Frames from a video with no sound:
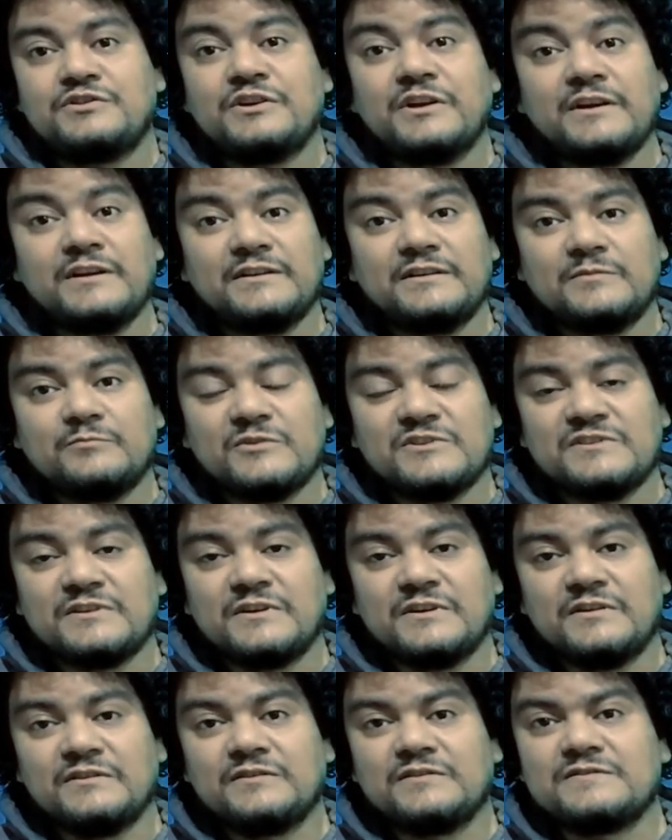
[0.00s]
شركة
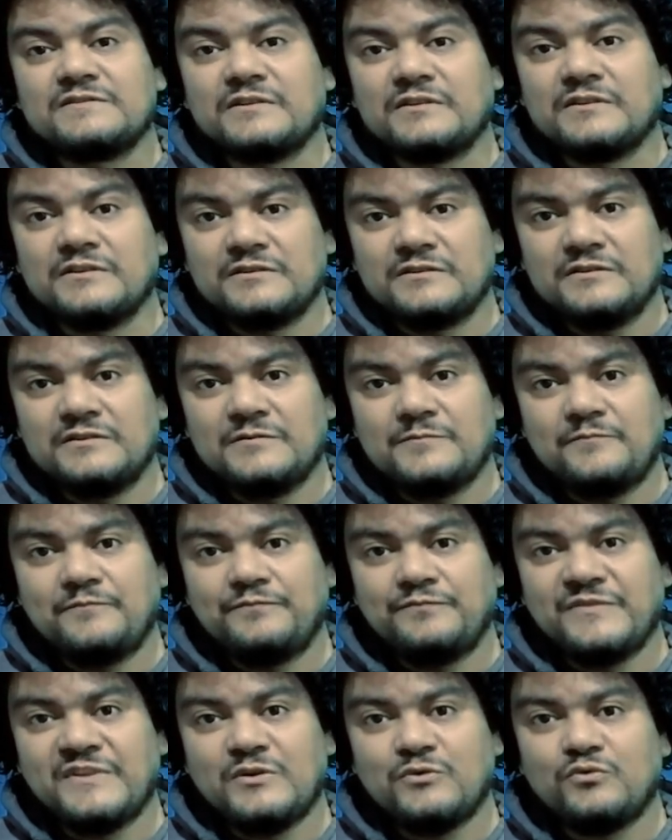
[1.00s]
المصرية للاتصالات
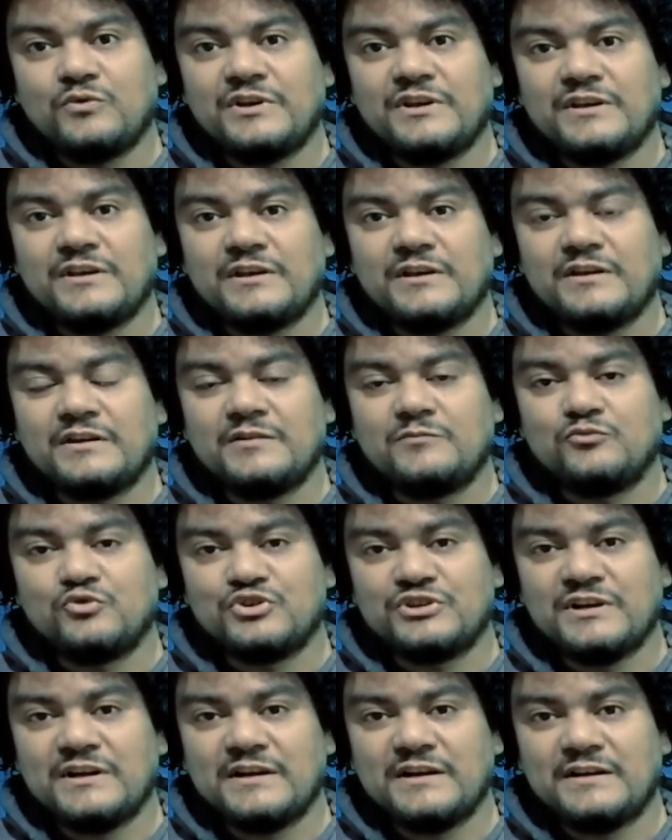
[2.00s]
وهي
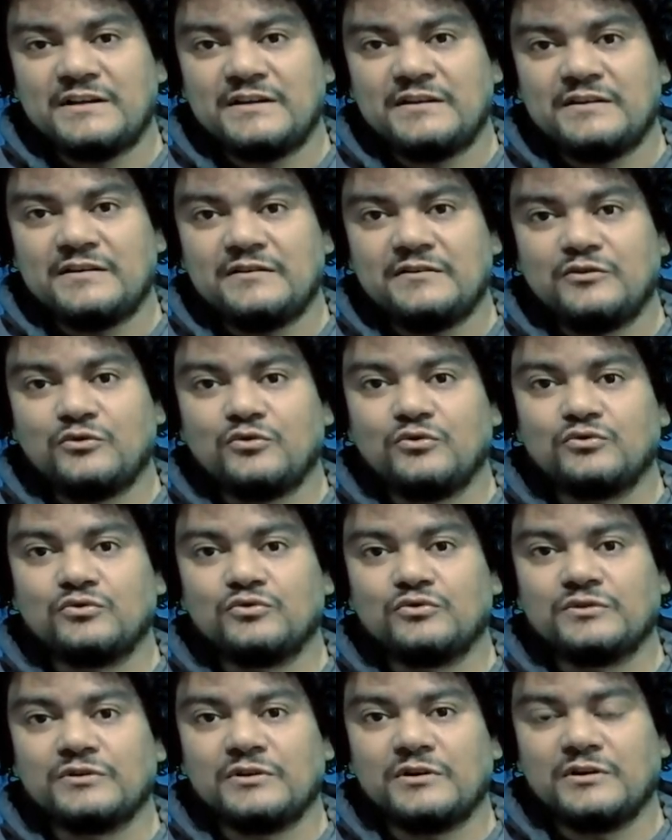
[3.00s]
المشغل
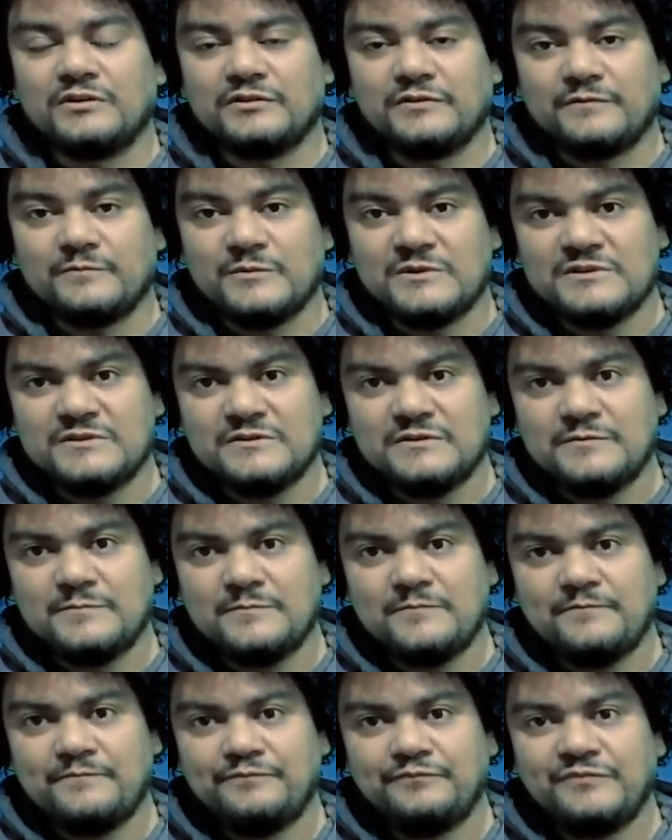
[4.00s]
للخطوط الأرض في مصر
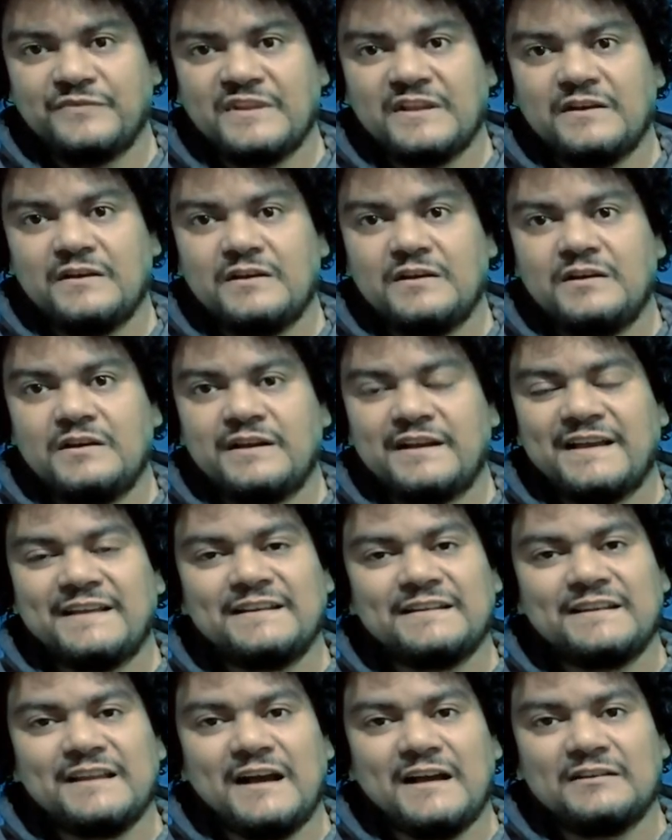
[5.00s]

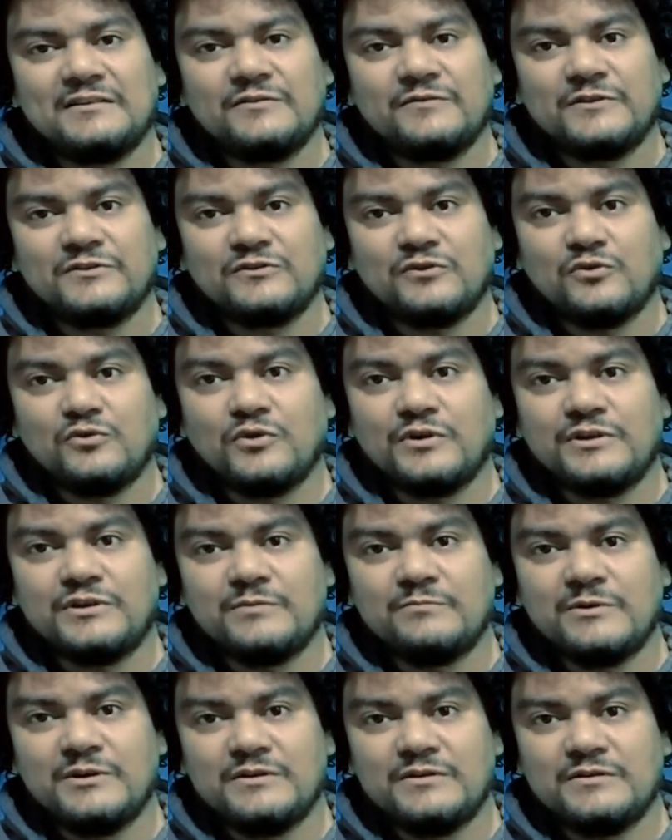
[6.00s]
كانت لحد فترة
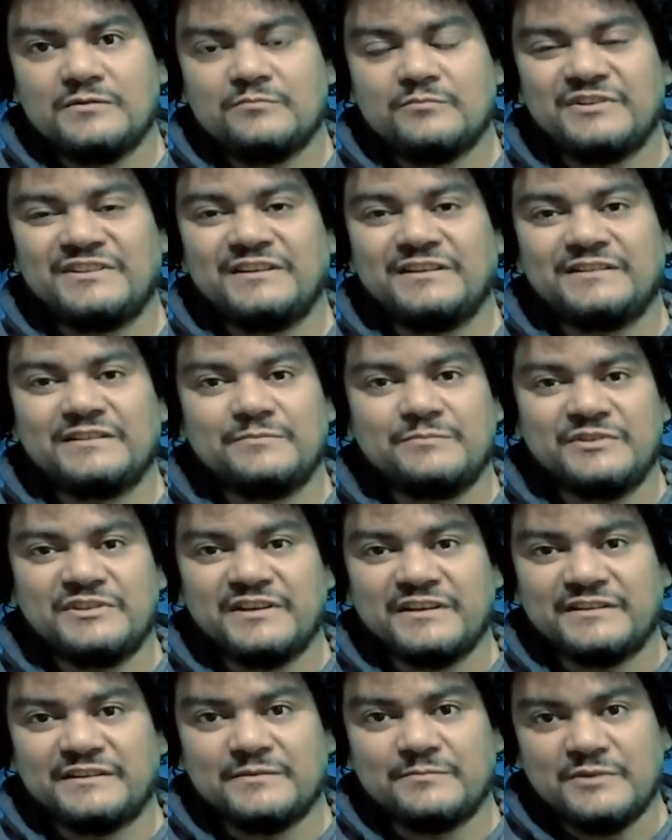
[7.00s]
قريبة
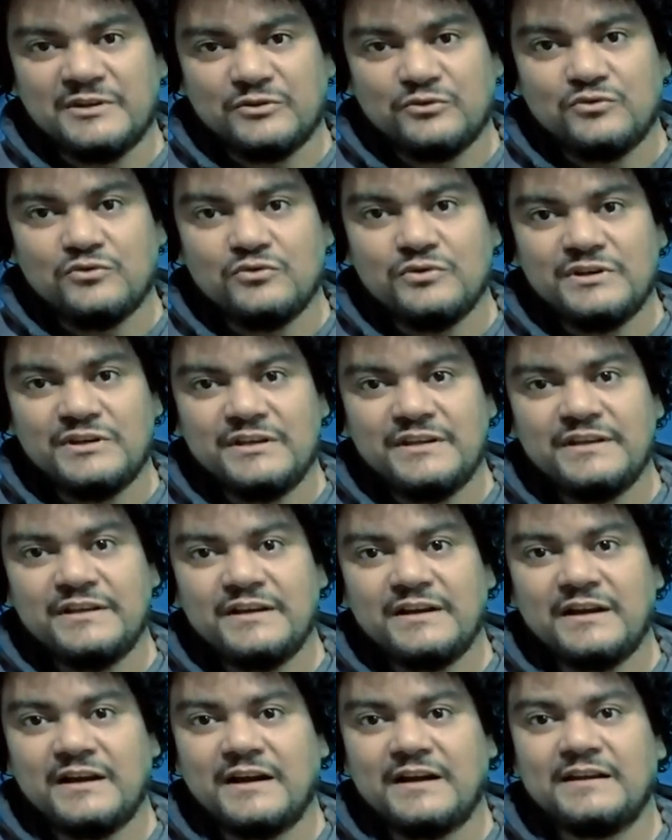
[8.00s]
بتعتمد اعتماد كلي
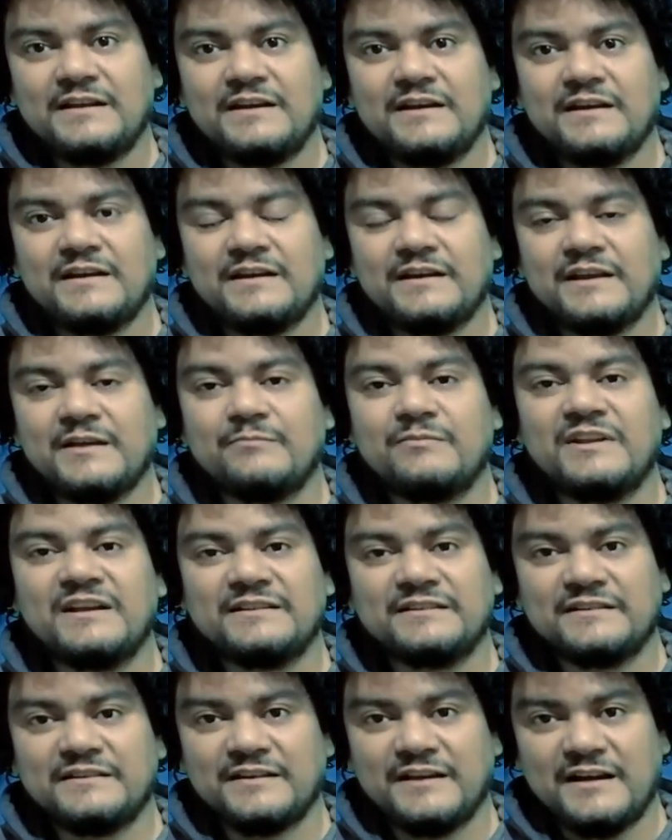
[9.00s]
على
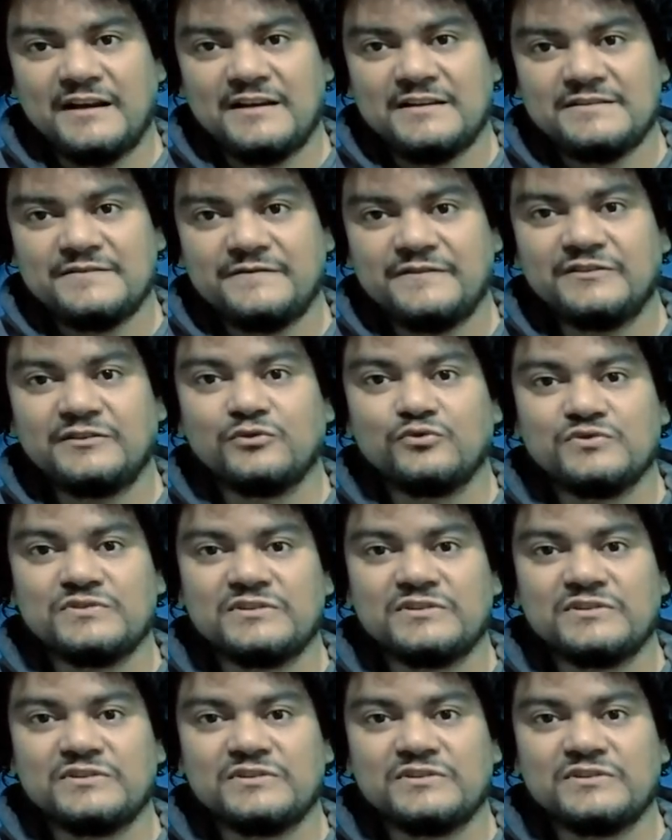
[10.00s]
كابلات النحاس في